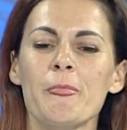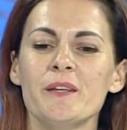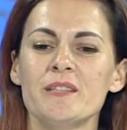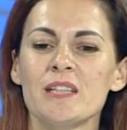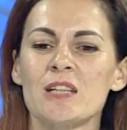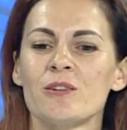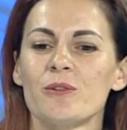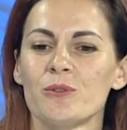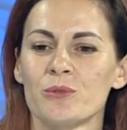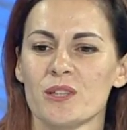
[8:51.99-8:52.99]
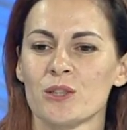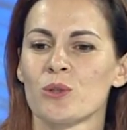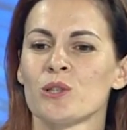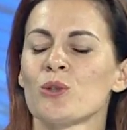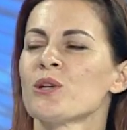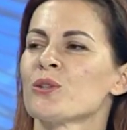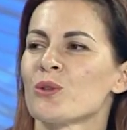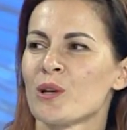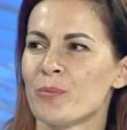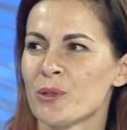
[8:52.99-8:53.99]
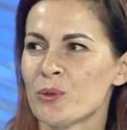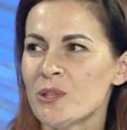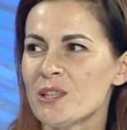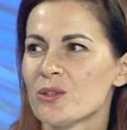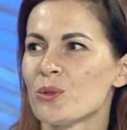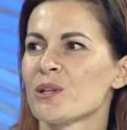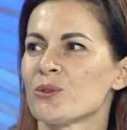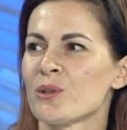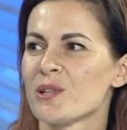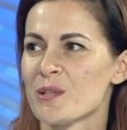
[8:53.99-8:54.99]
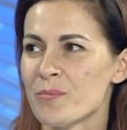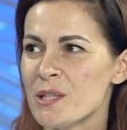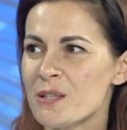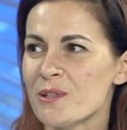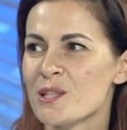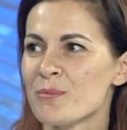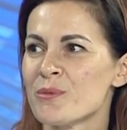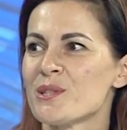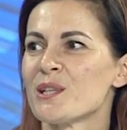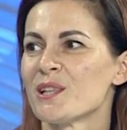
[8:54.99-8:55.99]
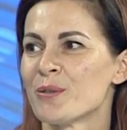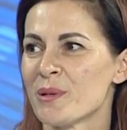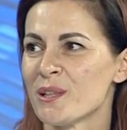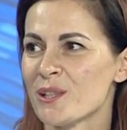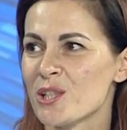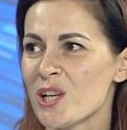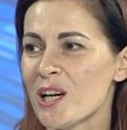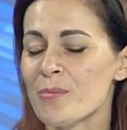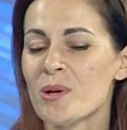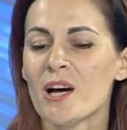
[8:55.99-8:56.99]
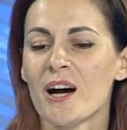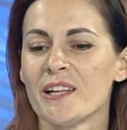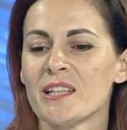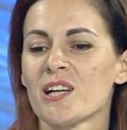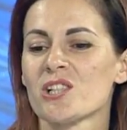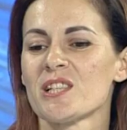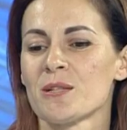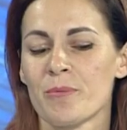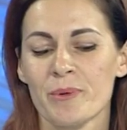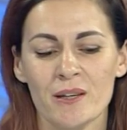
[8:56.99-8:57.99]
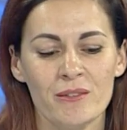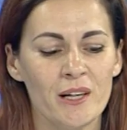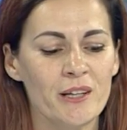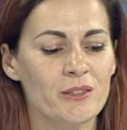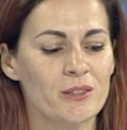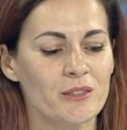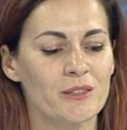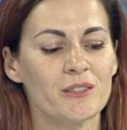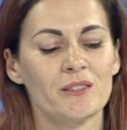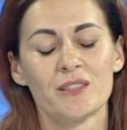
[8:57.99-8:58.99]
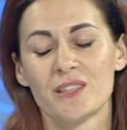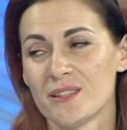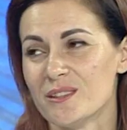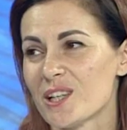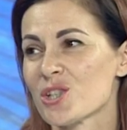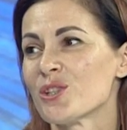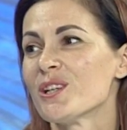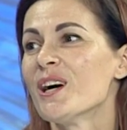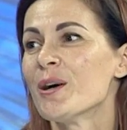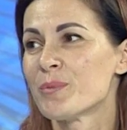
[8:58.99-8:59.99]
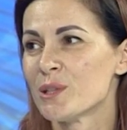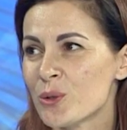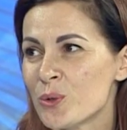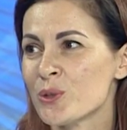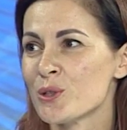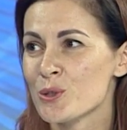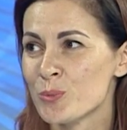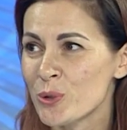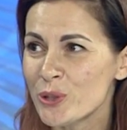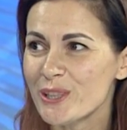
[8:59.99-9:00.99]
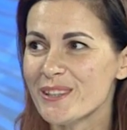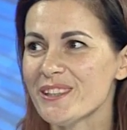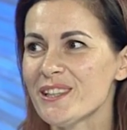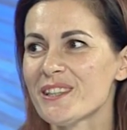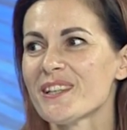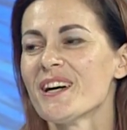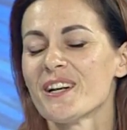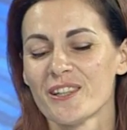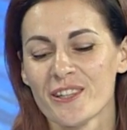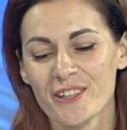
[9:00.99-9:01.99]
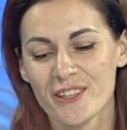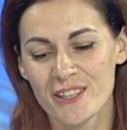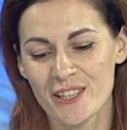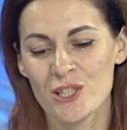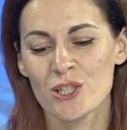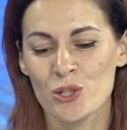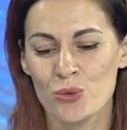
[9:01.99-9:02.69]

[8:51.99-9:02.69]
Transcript: И детки, э, которые только-только приходят, только-только записываются, мы всех их приглашаем, они каждый себя проявляет, э, наши педагоги смотрят на них э, и, конечно же,